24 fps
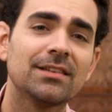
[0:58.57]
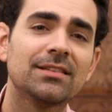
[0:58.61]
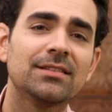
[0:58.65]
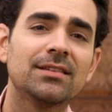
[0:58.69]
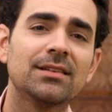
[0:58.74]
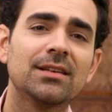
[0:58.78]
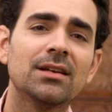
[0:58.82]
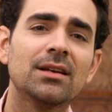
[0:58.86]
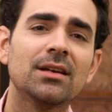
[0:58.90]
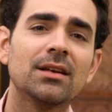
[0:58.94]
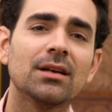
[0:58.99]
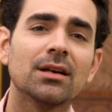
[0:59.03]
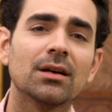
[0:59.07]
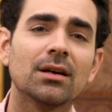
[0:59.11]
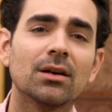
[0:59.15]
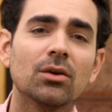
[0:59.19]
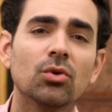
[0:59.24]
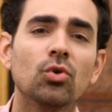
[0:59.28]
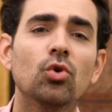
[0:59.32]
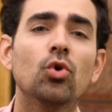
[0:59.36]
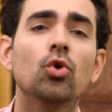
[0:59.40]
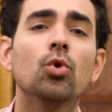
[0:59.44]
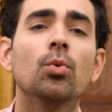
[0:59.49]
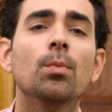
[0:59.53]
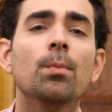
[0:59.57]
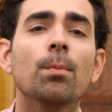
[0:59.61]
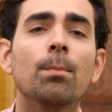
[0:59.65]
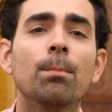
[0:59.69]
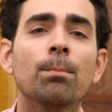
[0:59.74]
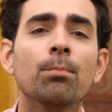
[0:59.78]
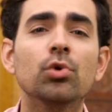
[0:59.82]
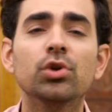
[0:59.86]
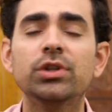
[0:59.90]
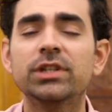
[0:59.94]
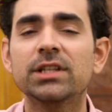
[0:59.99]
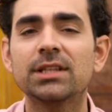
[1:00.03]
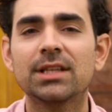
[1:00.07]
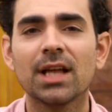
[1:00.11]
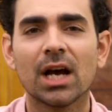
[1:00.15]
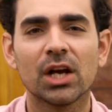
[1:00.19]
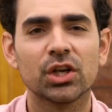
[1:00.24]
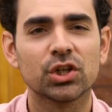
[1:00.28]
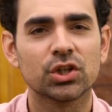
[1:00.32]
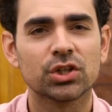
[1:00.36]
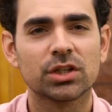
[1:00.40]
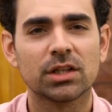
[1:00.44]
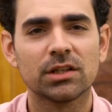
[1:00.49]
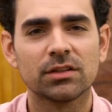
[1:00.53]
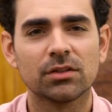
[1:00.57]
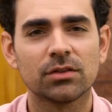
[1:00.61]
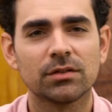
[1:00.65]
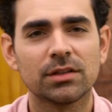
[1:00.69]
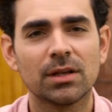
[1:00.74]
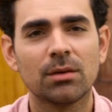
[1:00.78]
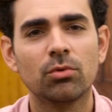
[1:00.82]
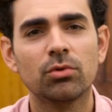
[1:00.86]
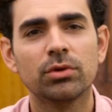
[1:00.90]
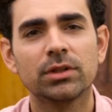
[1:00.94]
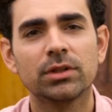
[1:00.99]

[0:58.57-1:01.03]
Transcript: c'est le multitâche. Qu'est-ce que c'est le